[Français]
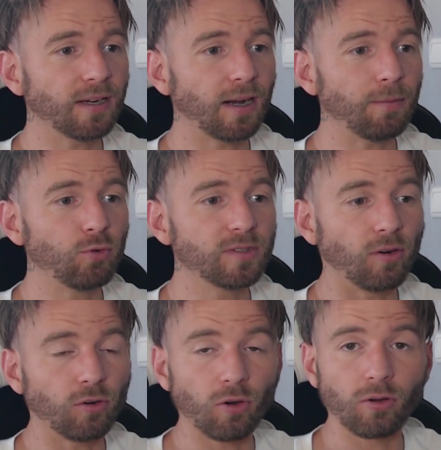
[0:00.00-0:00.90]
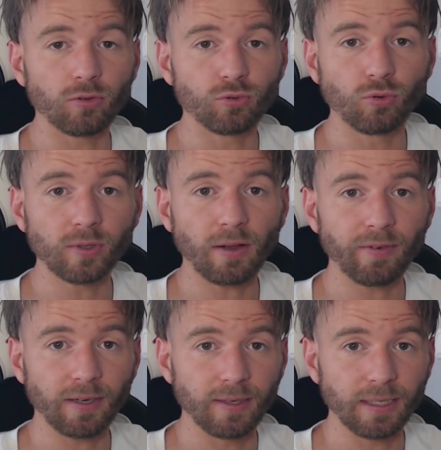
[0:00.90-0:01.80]
Hein, Ramos est encore euh, sous contrat
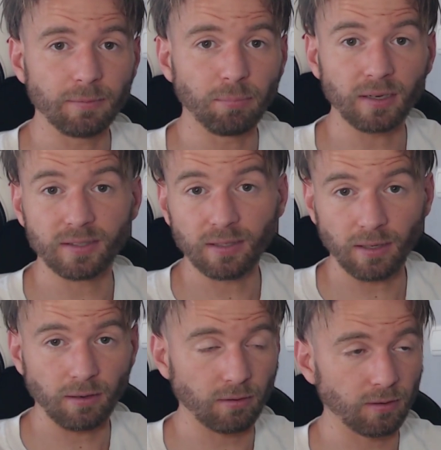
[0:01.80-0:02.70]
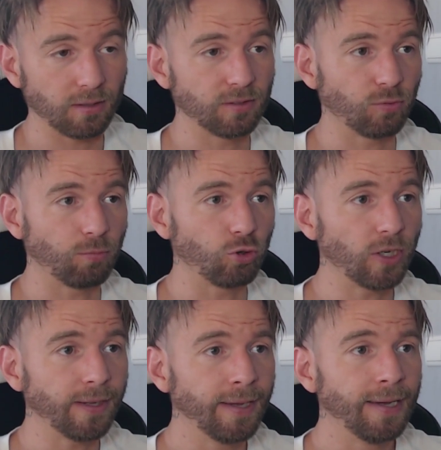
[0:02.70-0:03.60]
avec euh, l'équipe parisienne hein, la, saison
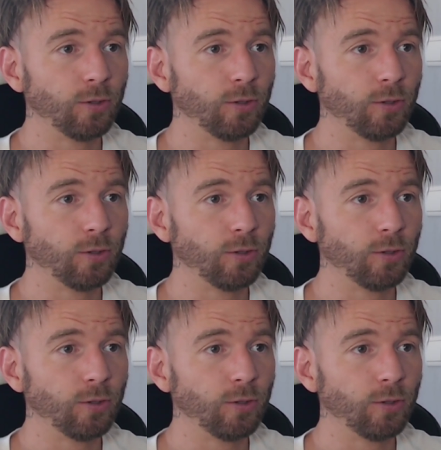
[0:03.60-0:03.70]
prochaine.